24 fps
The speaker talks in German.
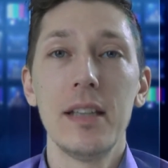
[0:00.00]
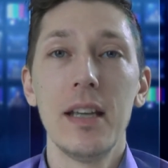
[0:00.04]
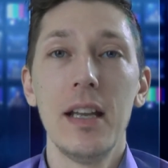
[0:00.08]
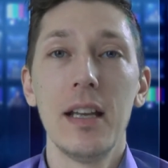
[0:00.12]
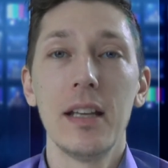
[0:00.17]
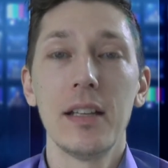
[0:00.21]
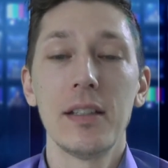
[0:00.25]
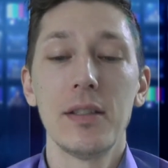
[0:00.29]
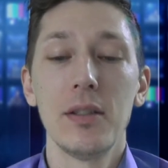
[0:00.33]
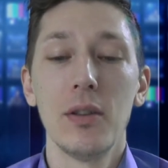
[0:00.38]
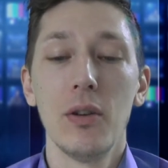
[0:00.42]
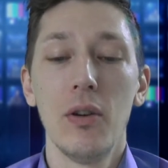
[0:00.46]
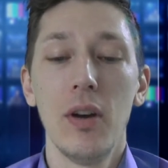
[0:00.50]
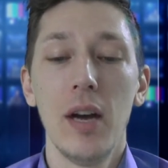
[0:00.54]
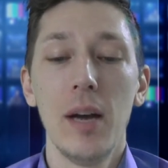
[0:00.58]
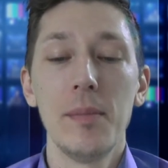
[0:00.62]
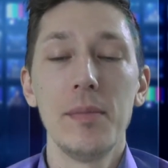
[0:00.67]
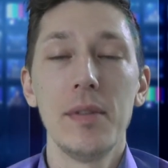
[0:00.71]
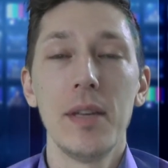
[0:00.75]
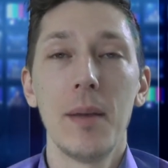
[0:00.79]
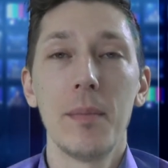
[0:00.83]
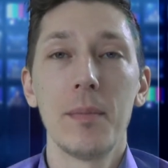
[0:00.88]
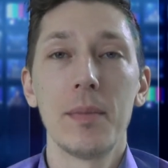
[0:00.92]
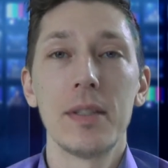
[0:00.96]
Sélection
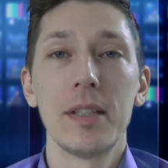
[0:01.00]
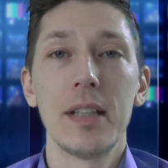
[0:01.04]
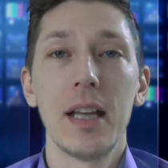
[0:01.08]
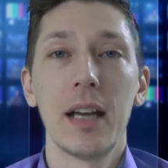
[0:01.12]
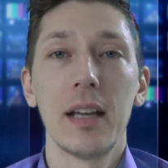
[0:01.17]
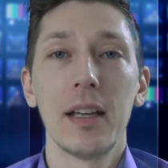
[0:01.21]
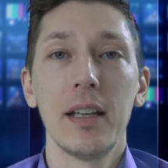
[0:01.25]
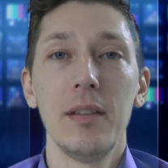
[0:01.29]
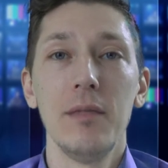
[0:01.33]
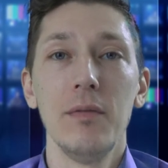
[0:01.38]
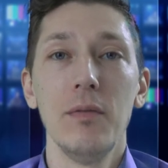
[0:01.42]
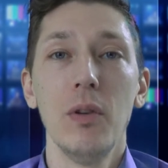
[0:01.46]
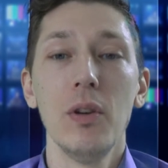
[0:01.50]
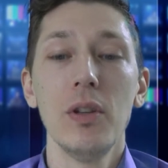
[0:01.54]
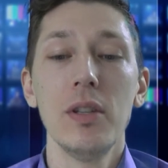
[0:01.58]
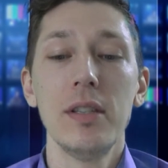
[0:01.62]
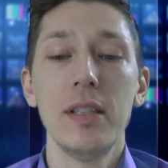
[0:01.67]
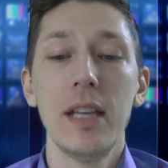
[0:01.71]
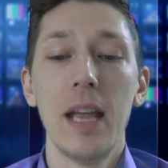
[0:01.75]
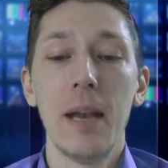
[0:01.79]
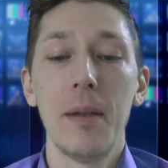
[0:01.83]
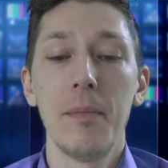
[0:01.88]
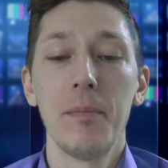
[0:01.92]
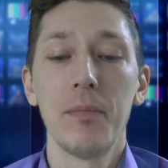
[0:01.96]
am Samstag in
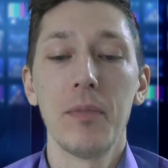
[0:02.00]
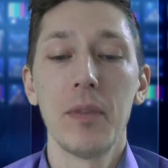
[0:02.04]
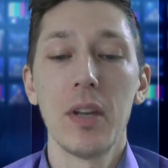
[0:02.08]
Vincennes.